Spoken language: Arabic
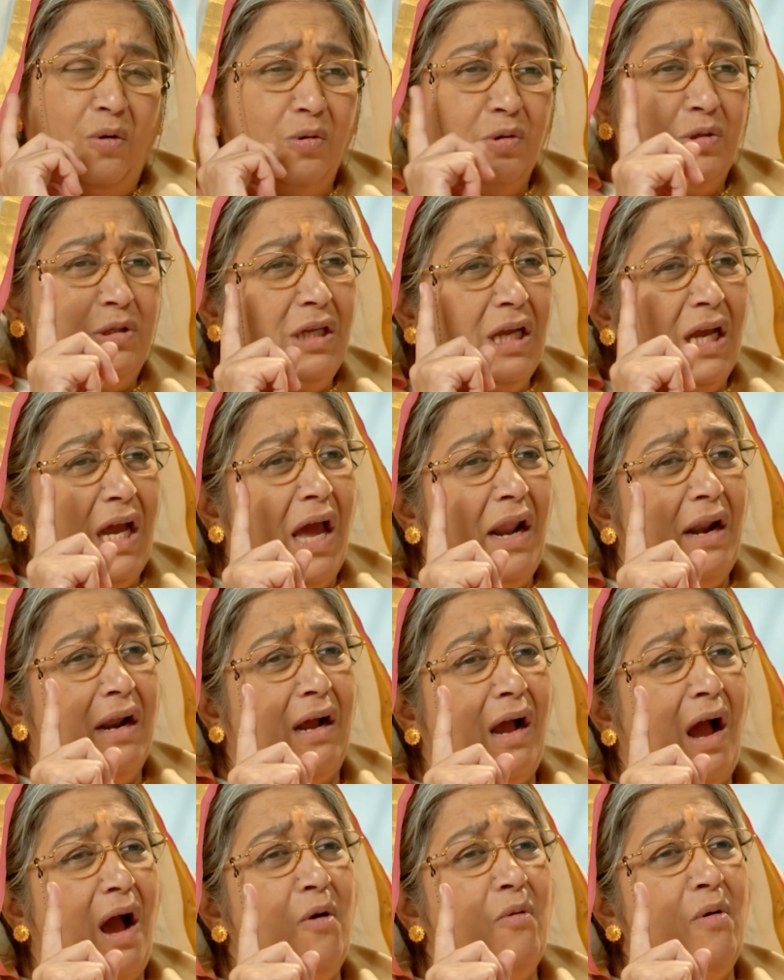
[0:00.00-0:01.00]
اللي عم
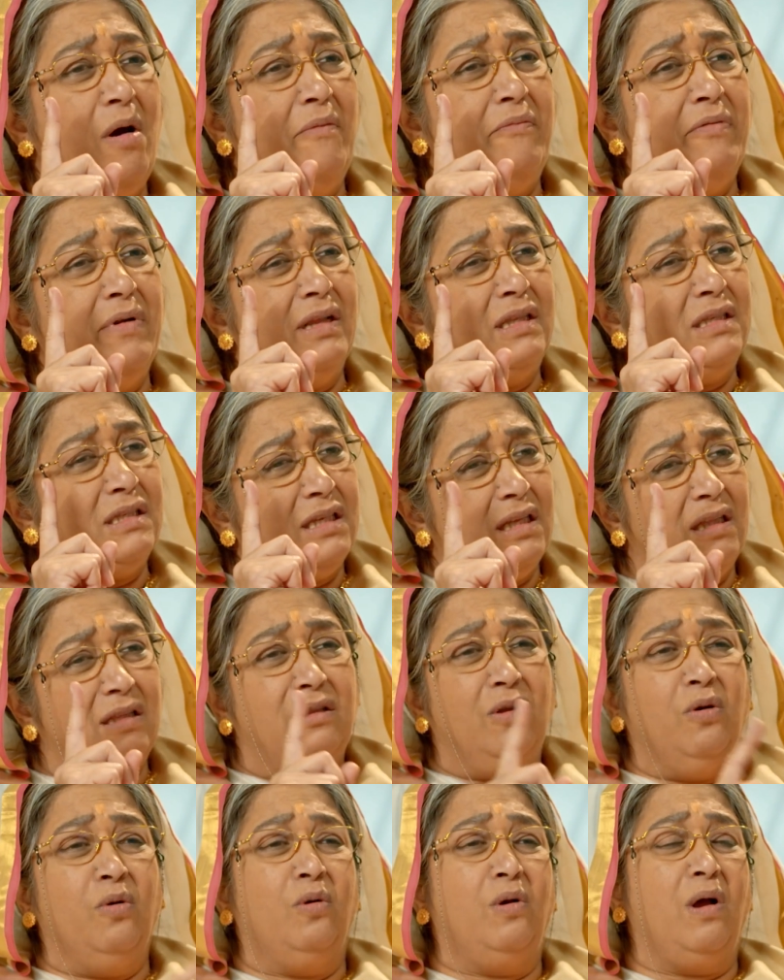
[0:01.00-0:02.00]
تقطع الأكل كرمال
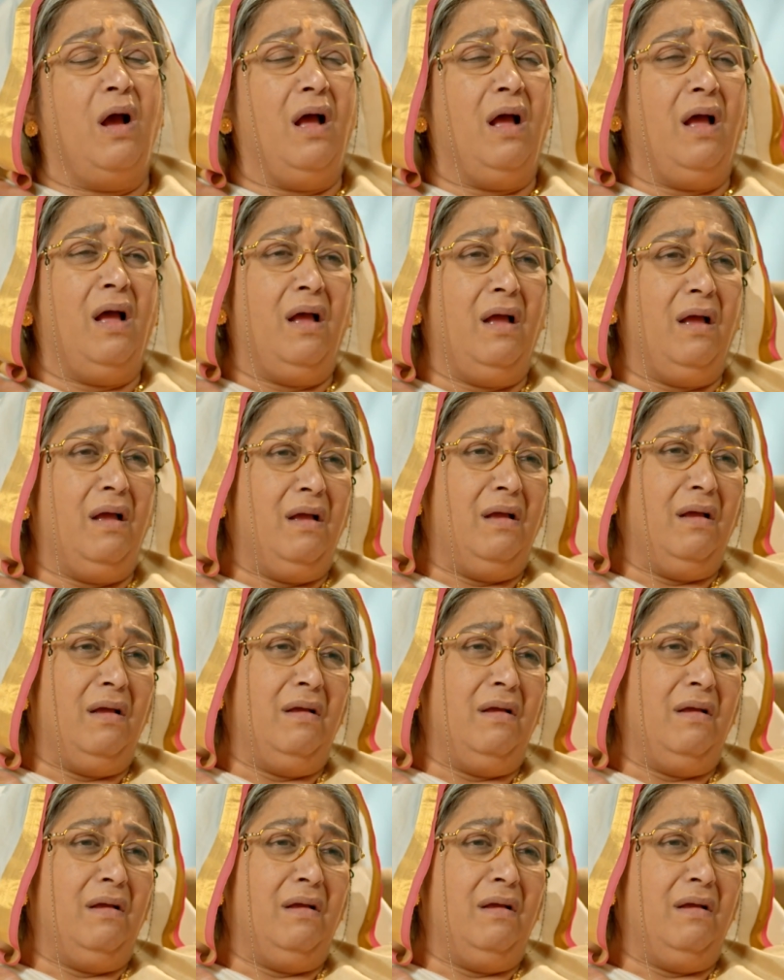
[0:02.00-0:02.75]
مصلحة ابني